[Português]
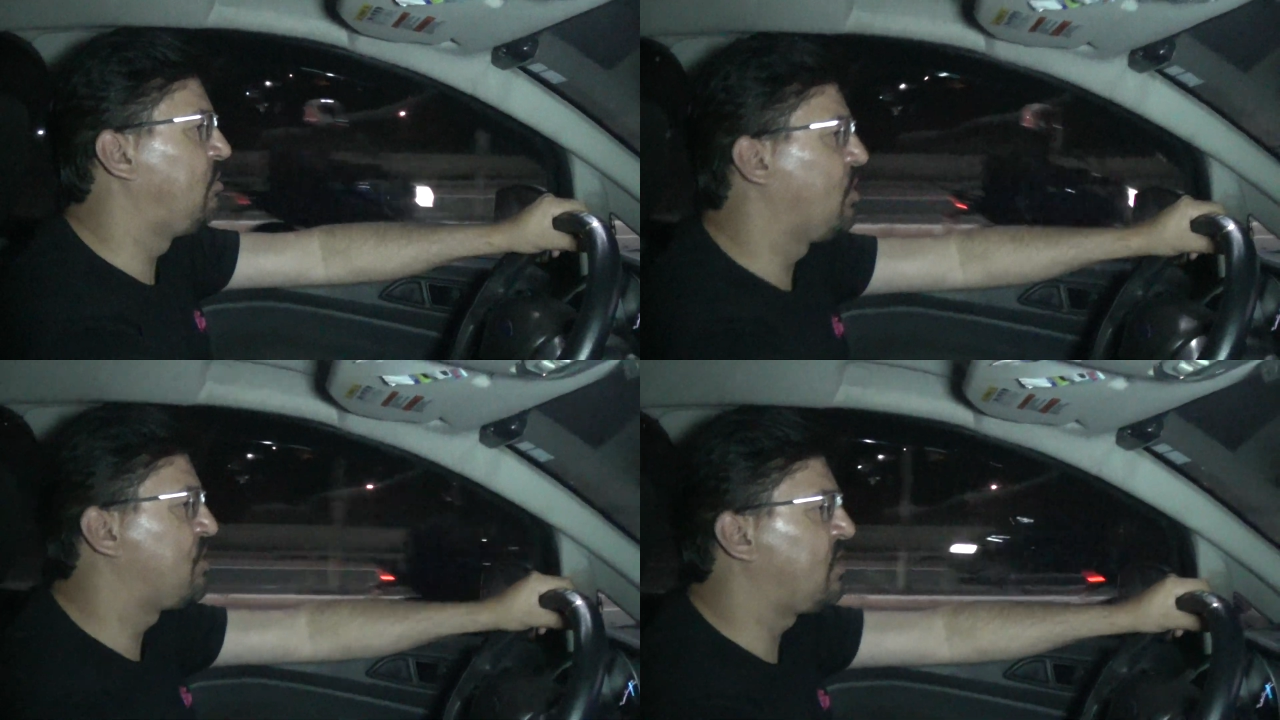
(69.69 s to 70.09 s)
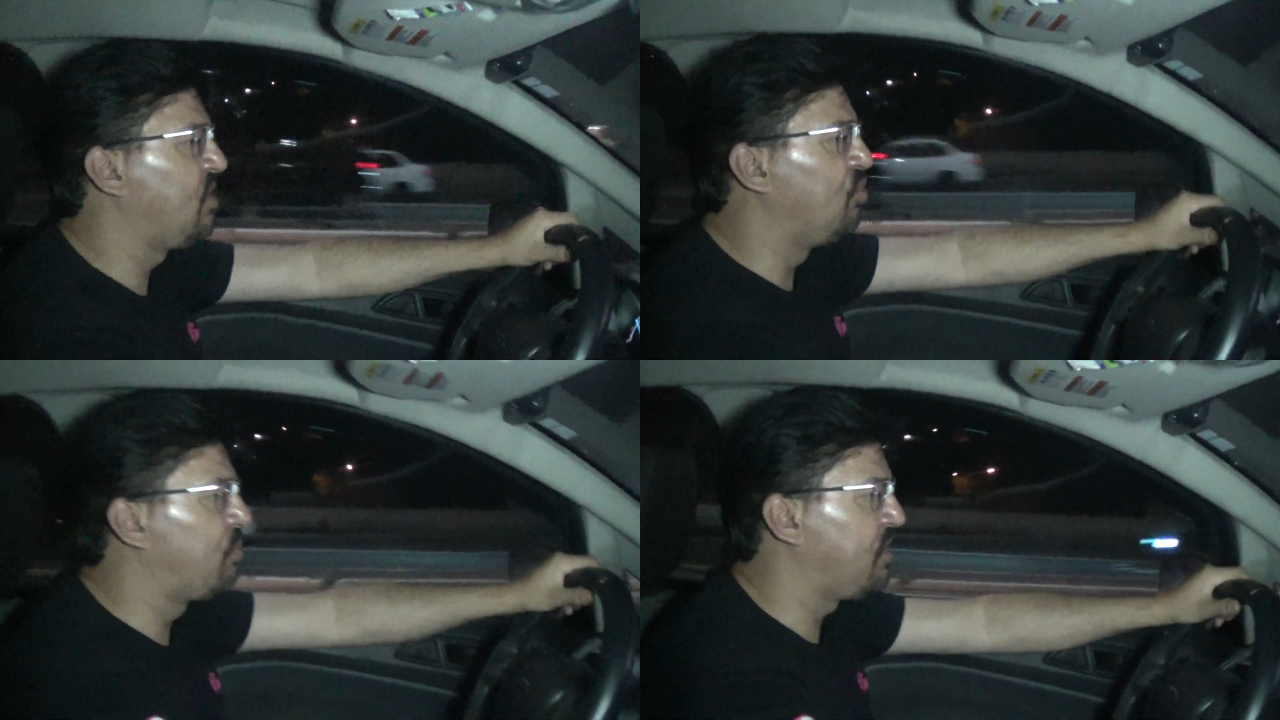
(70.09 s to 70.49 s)
mostra que eu
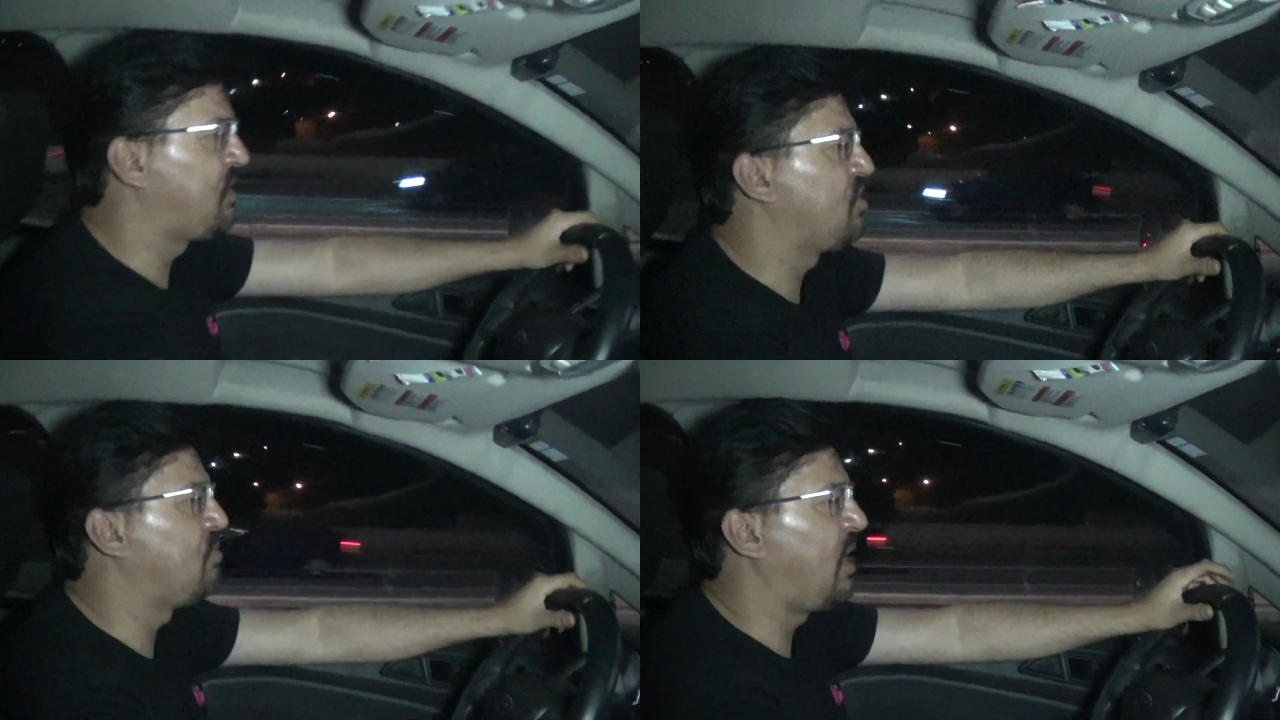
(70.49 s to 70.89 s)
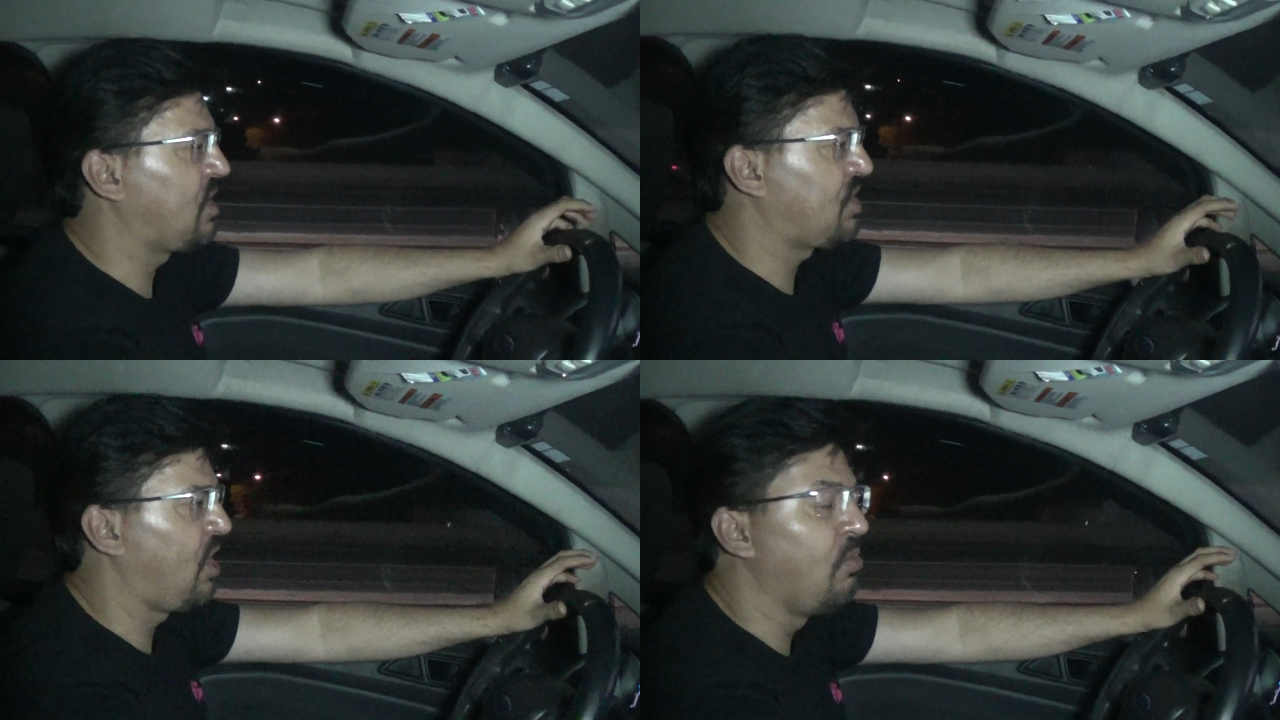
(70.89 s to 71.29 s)
não preciso
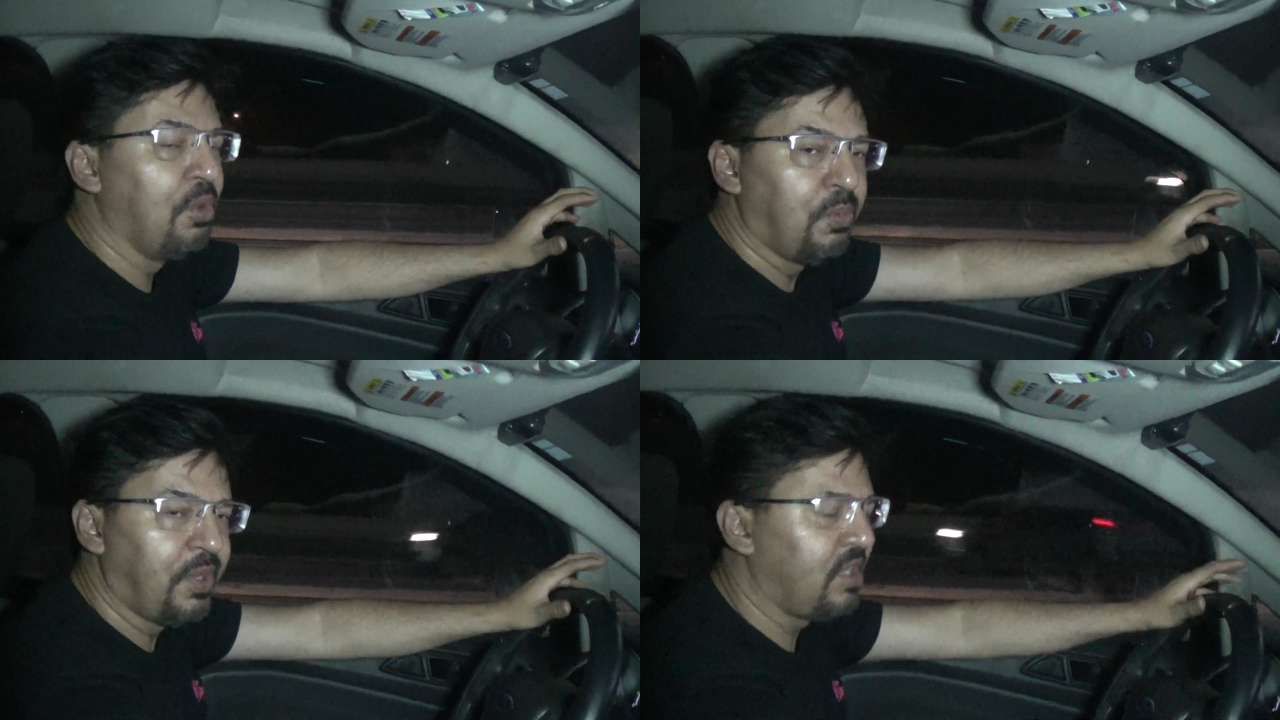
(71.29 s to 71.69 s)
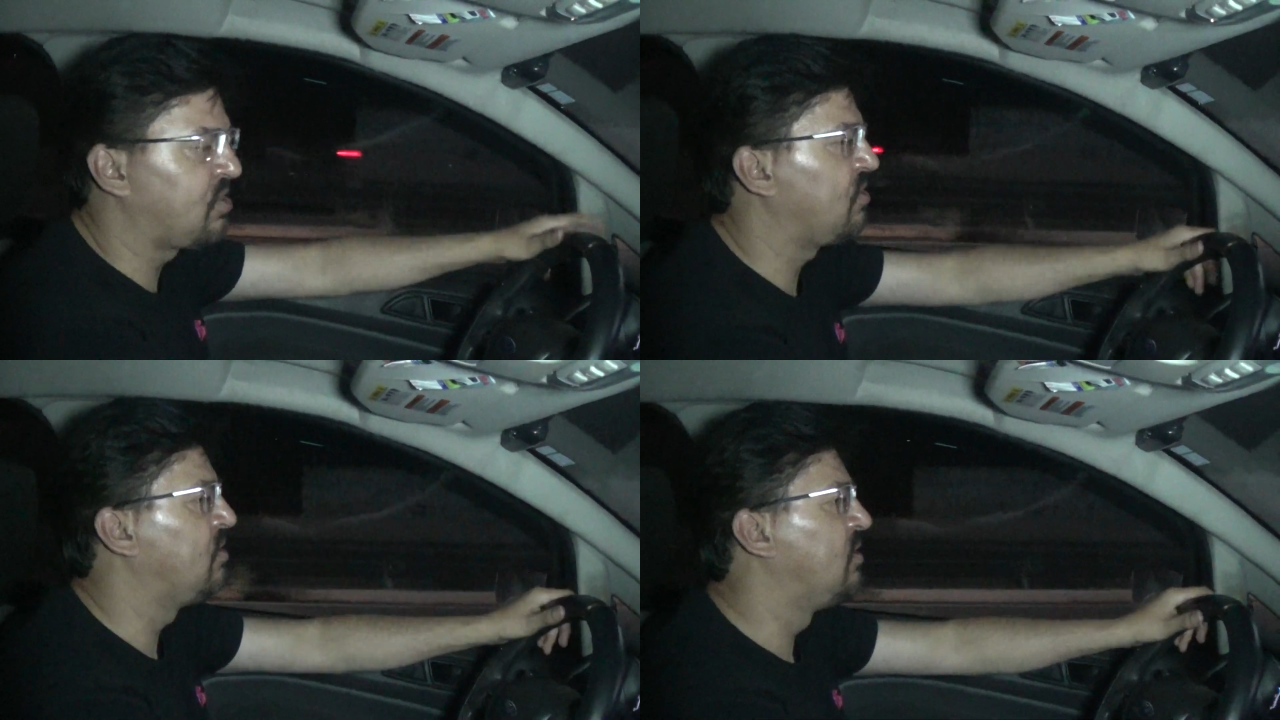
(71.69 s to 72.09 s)
baixar o meu
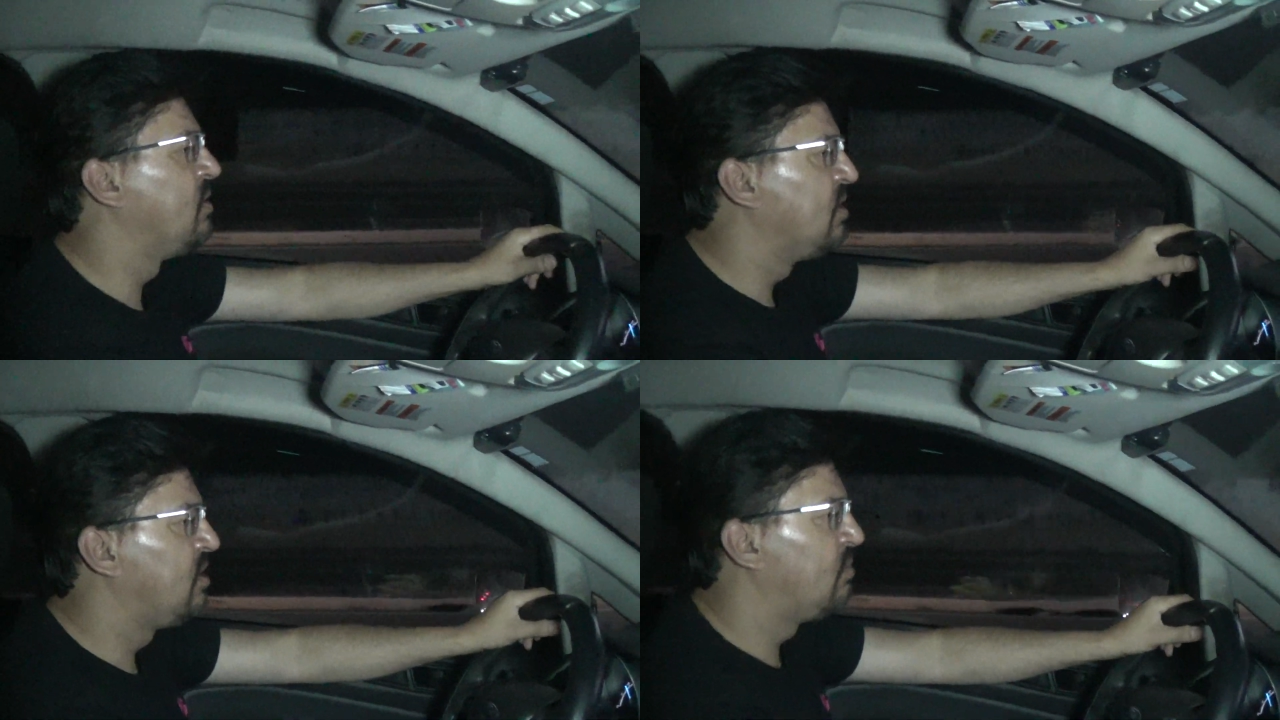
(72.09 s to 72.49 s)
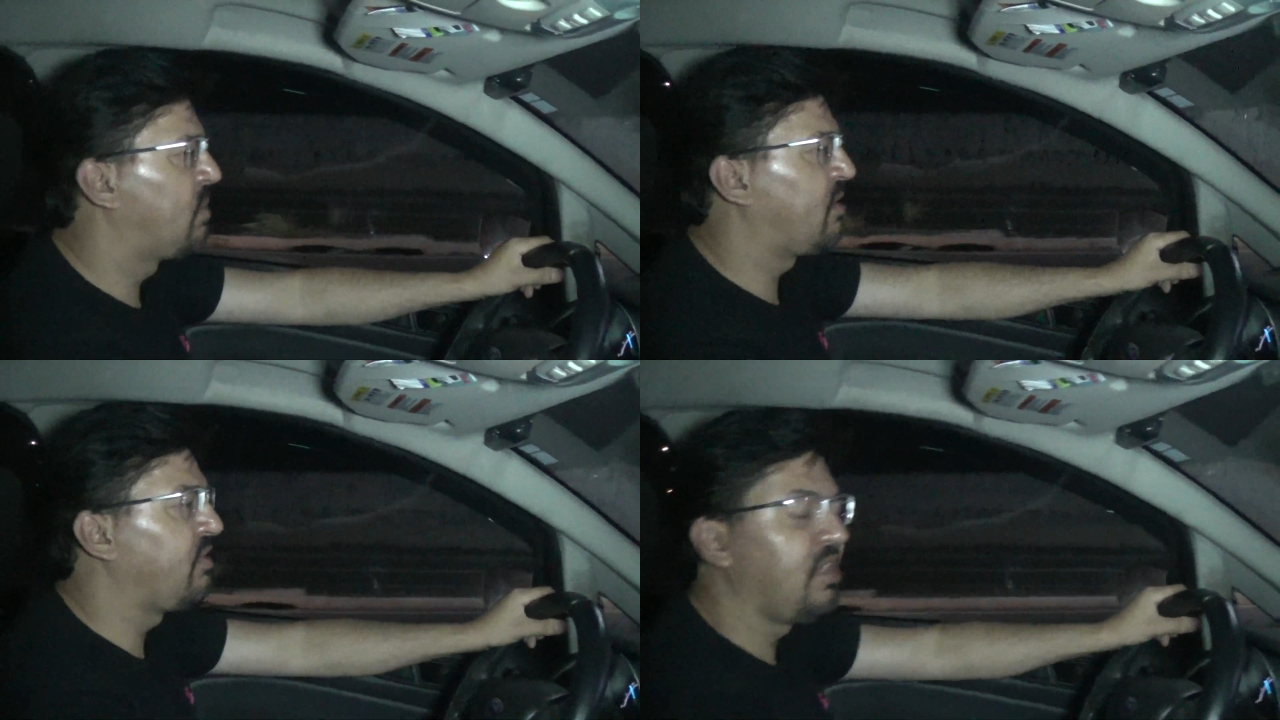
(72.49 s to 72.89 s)
preço
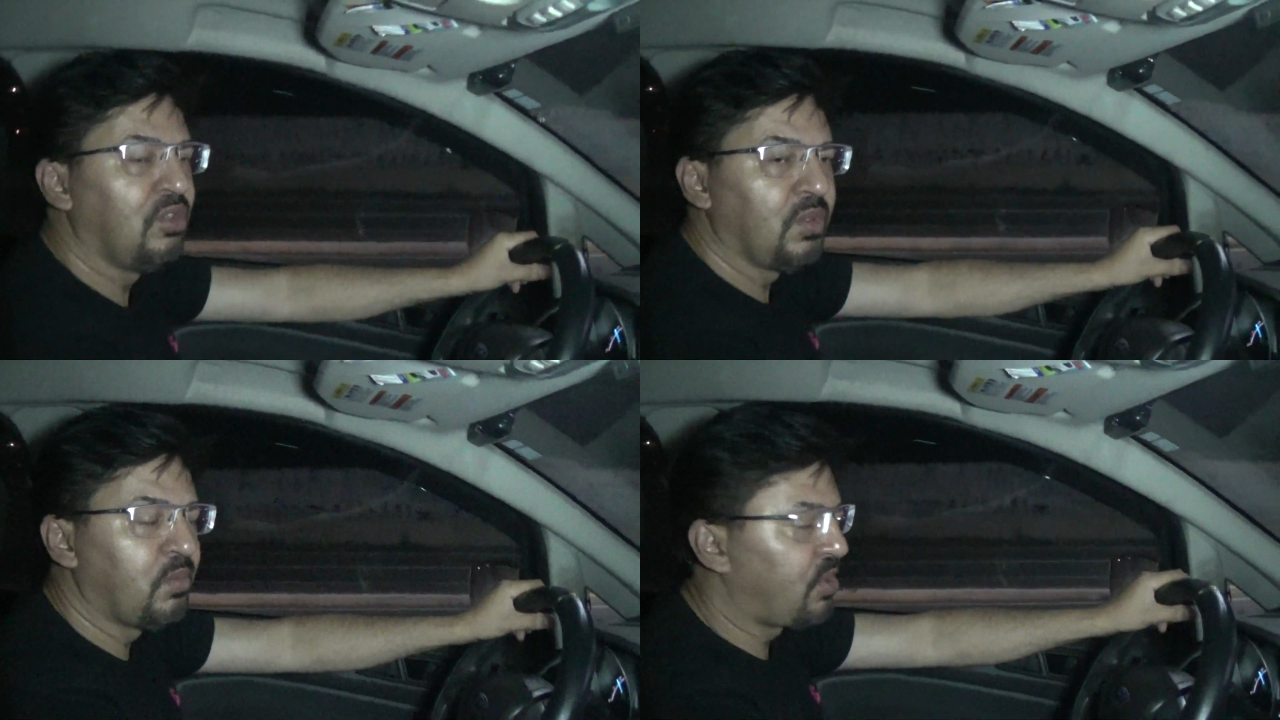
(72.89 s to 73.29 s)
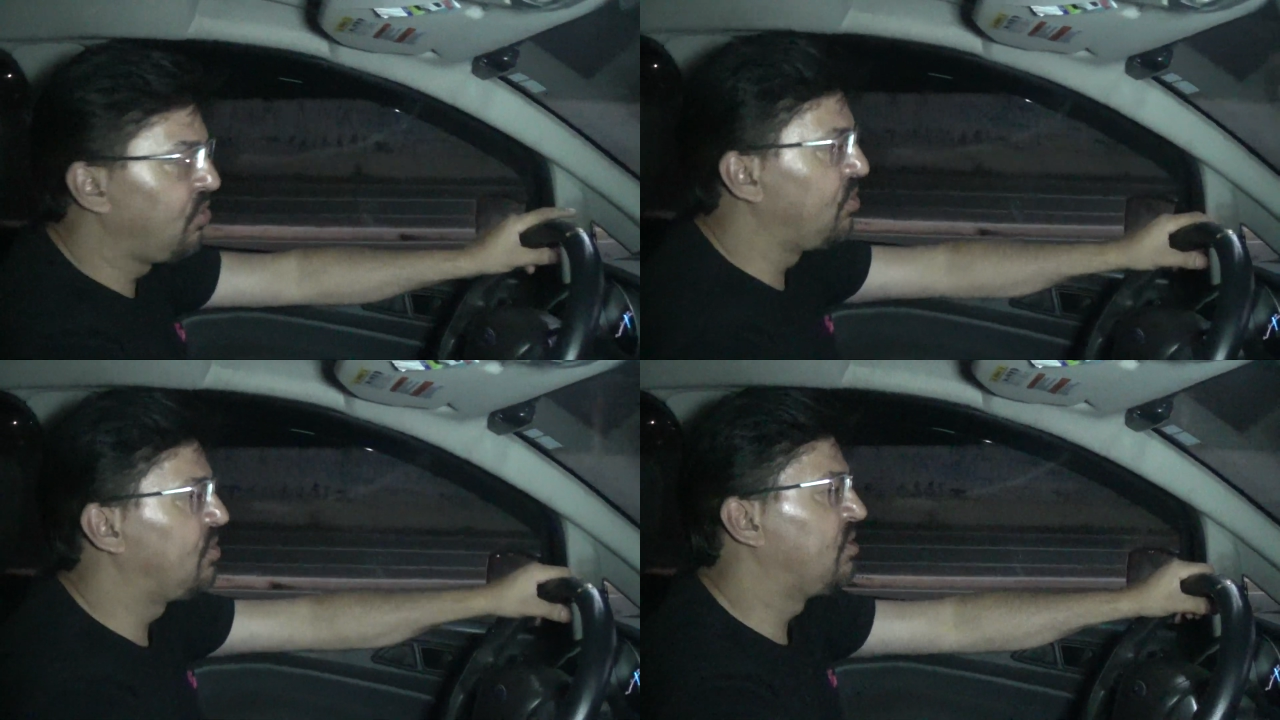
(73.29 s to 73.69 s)
para vender o meu
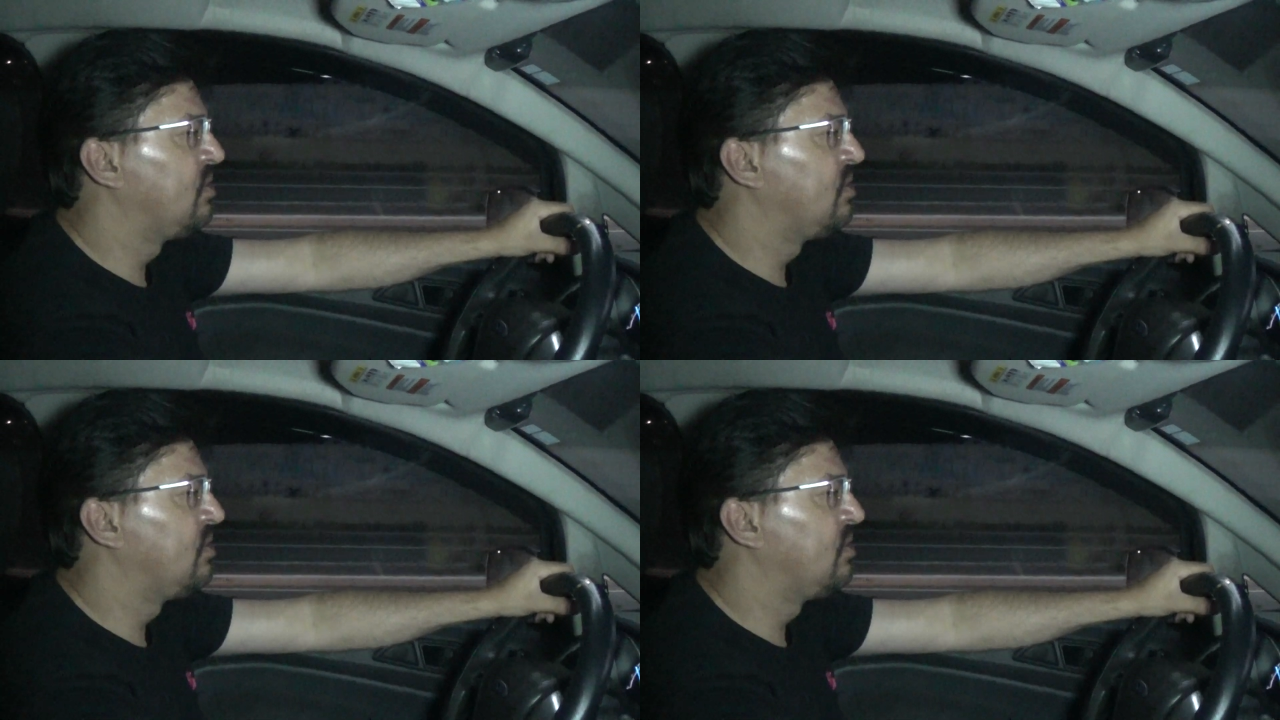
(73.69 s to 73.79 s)
produto.